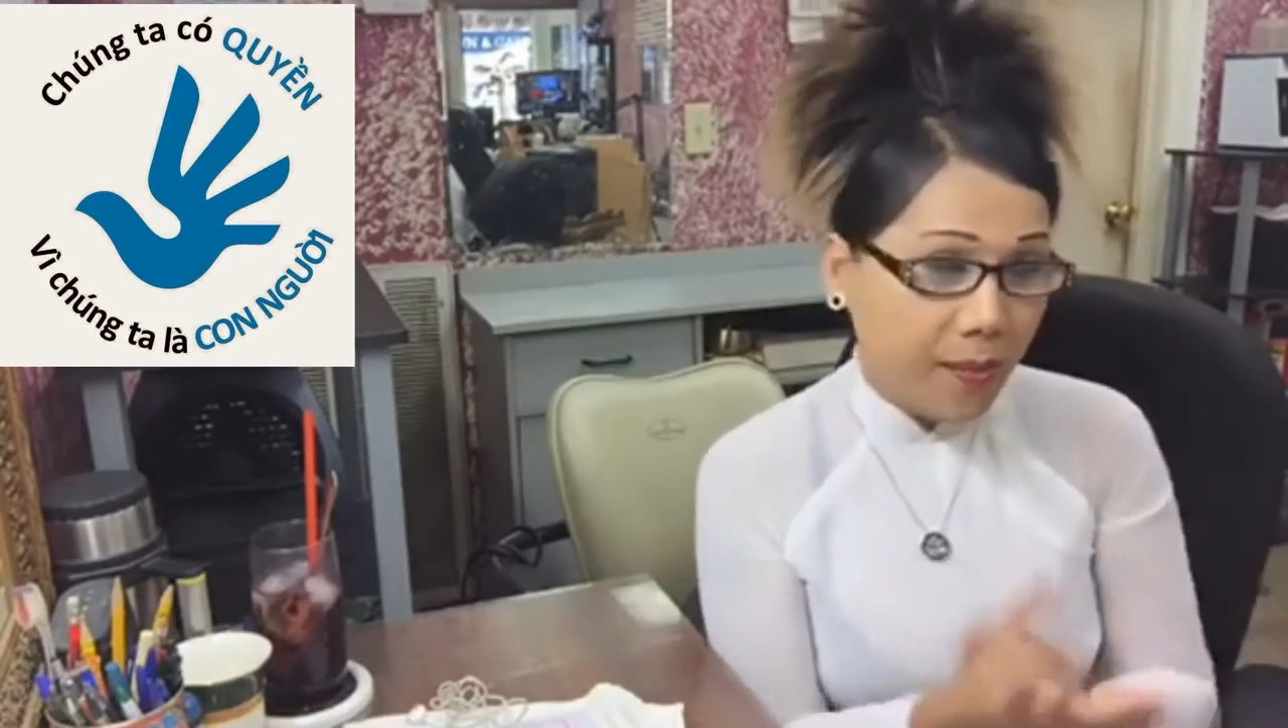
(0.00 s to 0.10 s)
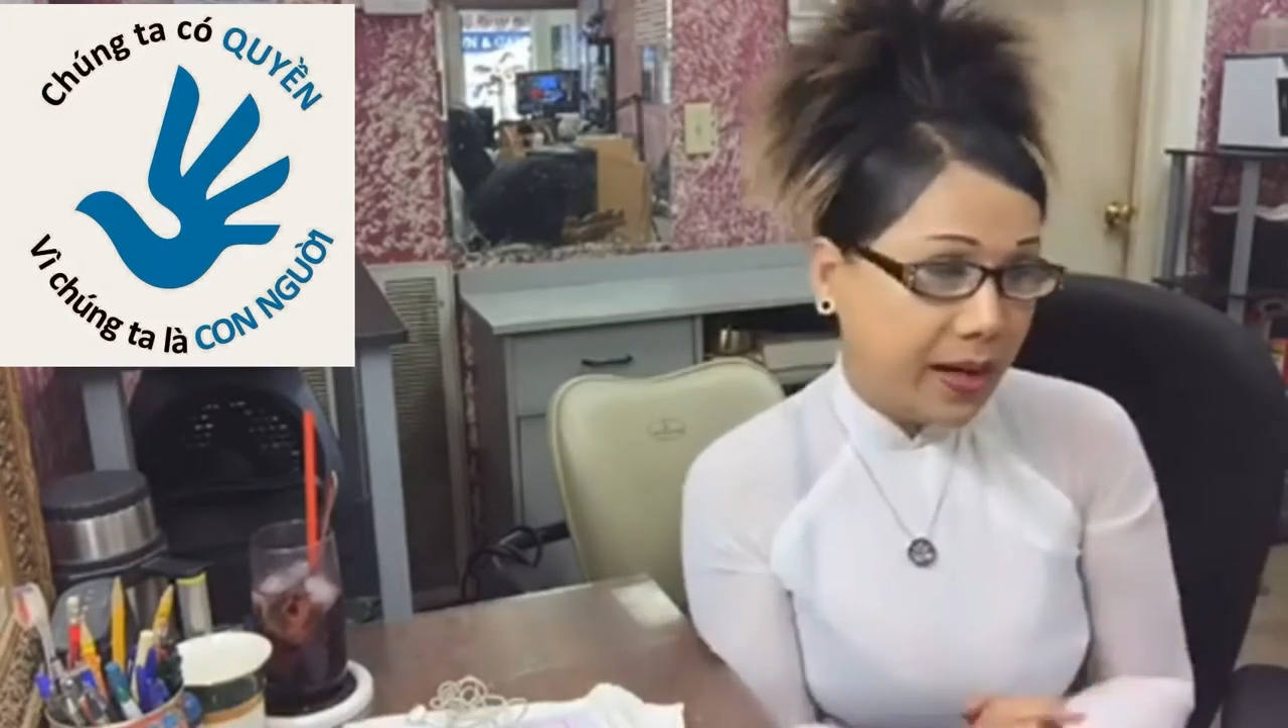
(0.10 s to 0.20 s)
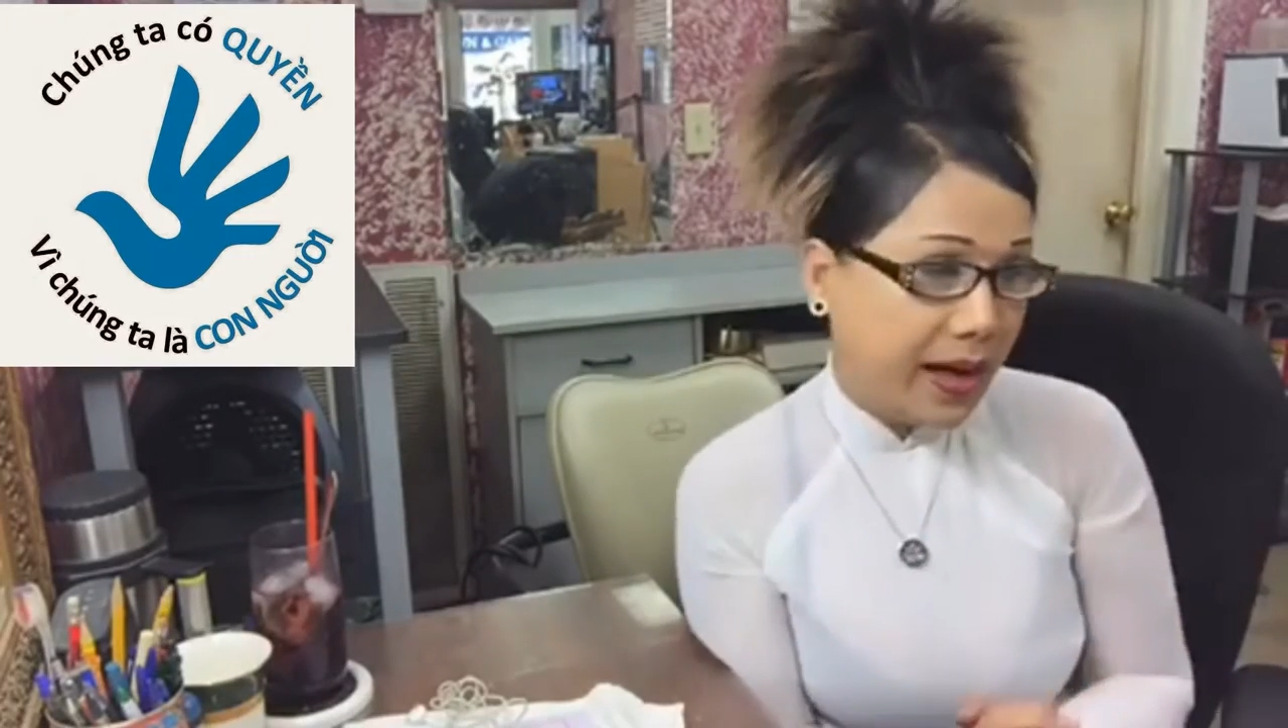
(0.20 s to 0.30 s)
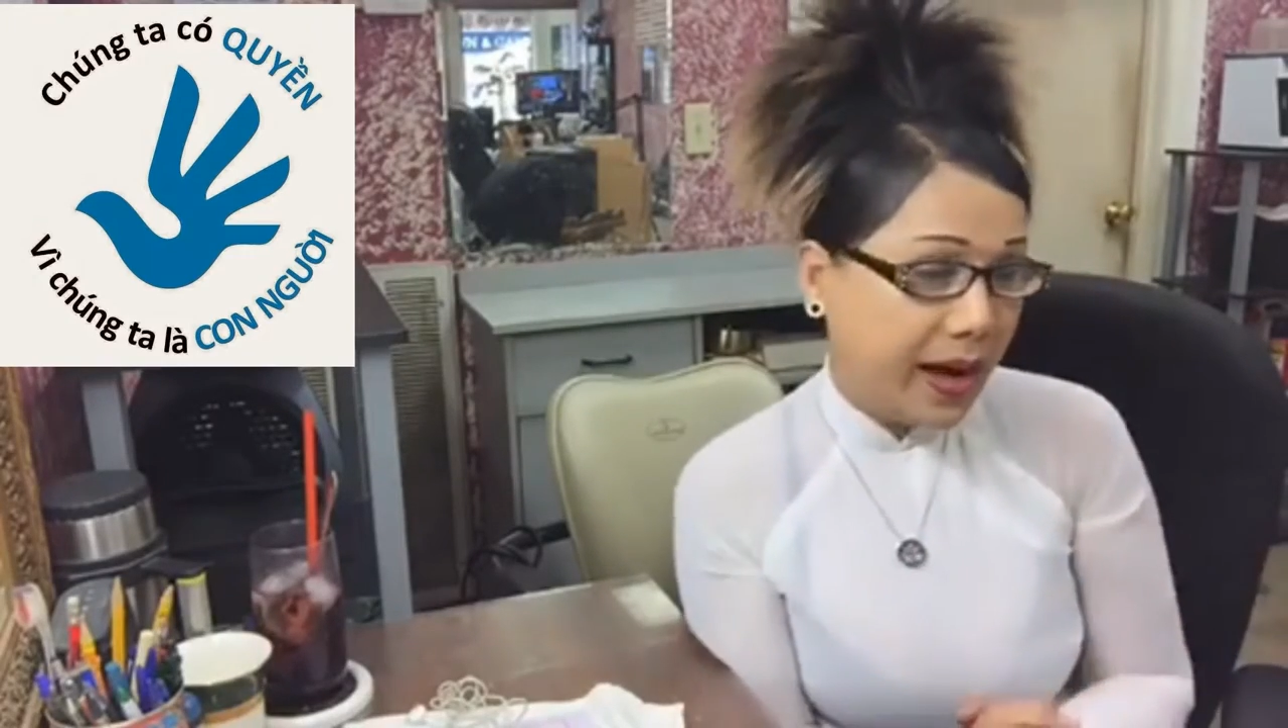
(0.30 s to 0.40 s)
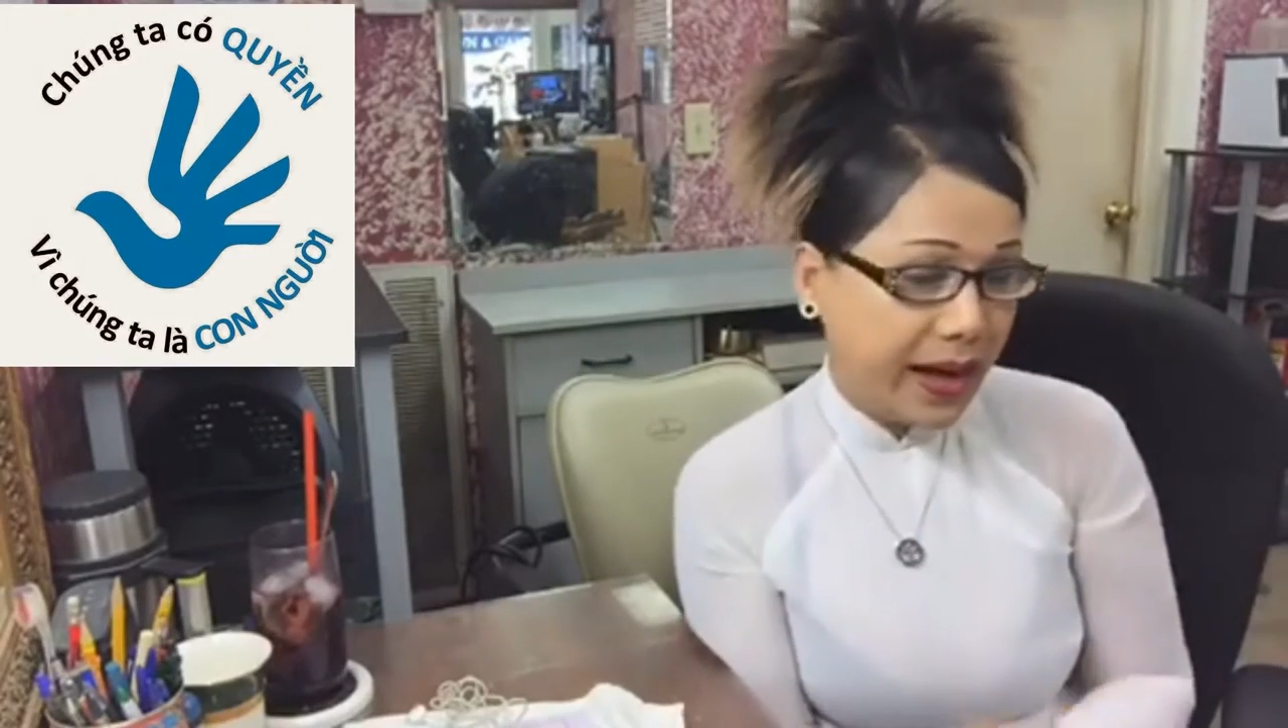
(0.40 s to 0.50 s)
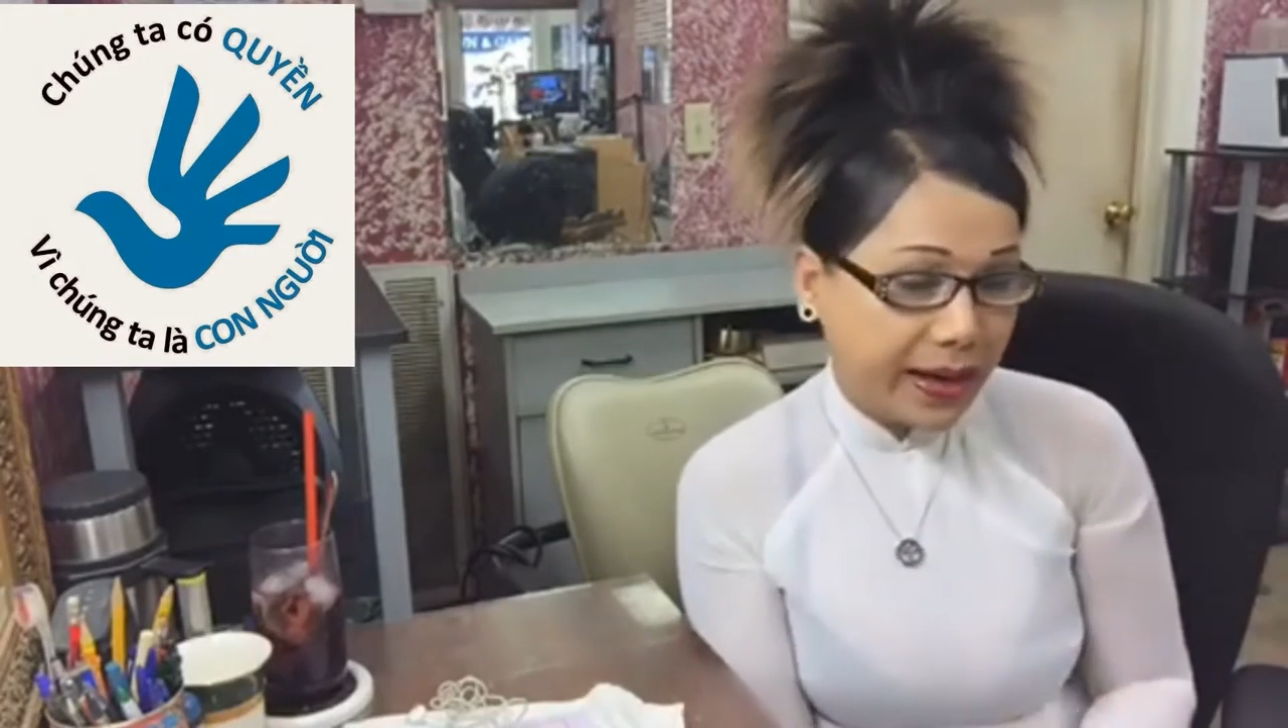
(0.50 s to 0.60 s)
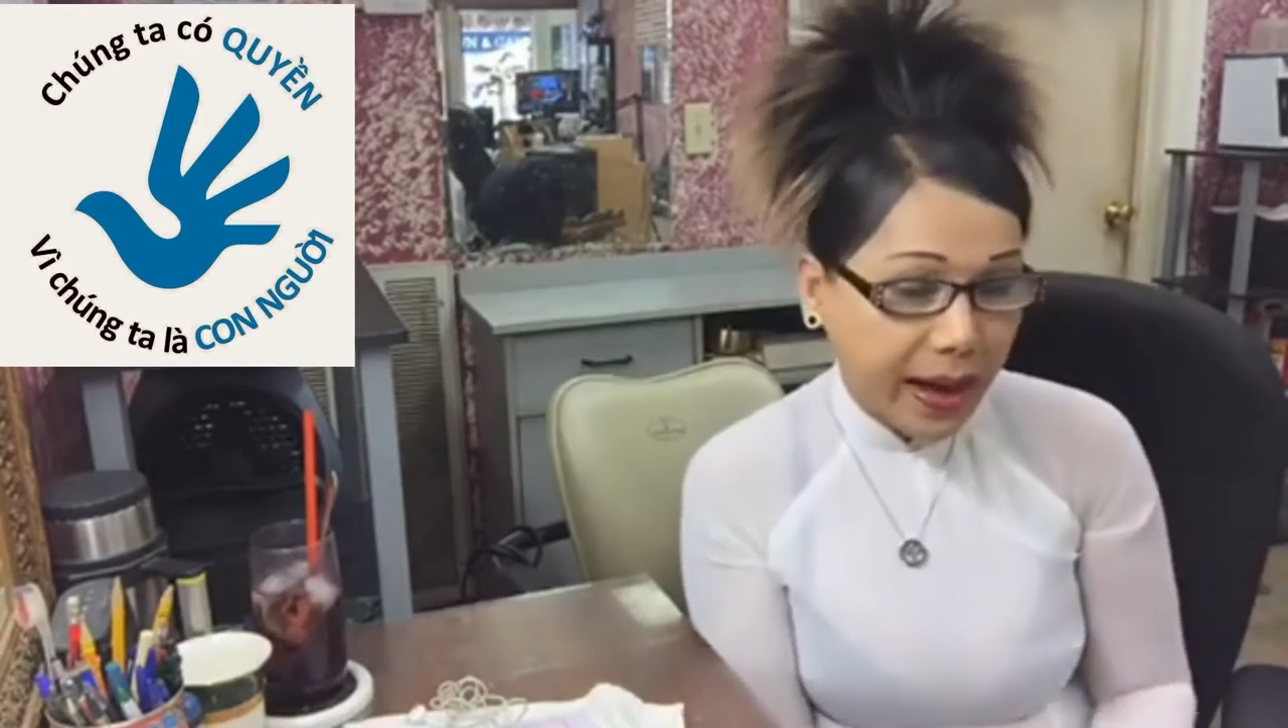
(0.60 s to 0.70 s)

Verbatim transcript: mình